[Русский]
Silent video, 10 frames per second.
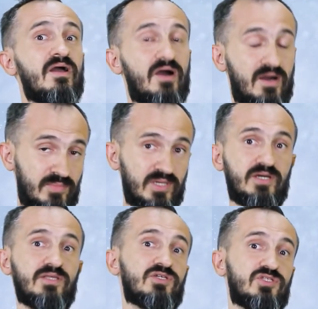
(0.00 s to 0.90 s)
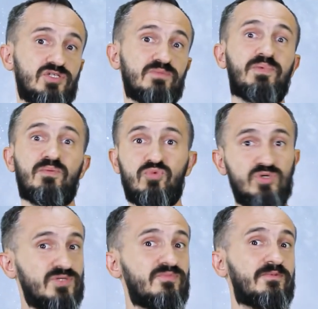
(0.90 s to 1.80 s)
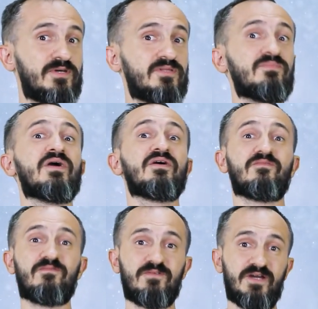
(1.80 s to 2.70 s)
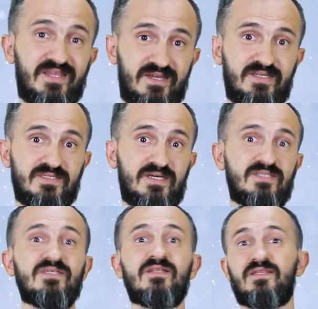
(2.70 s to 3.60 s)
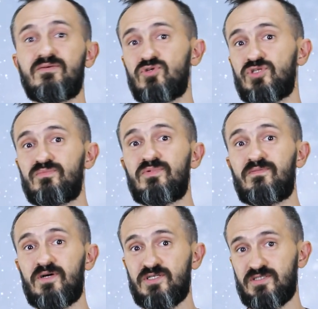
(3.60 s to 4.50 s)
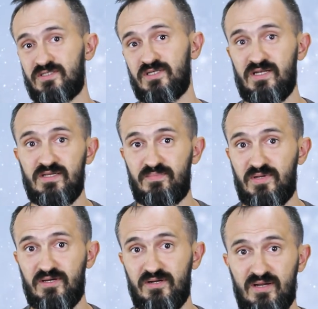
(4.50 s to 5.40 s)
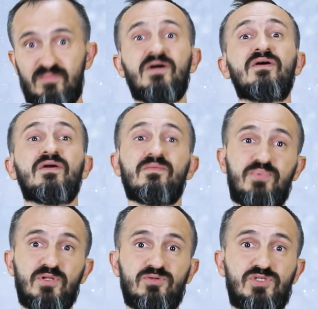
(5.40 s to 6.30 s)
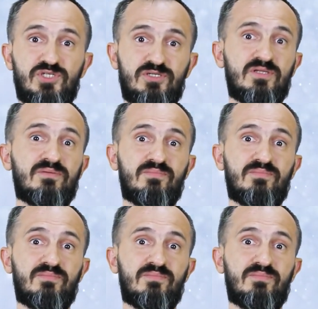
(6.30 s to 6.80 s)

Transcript: А мы, конечно же, поможем в этом в реализации для того, чтобы ваша социальная программа получила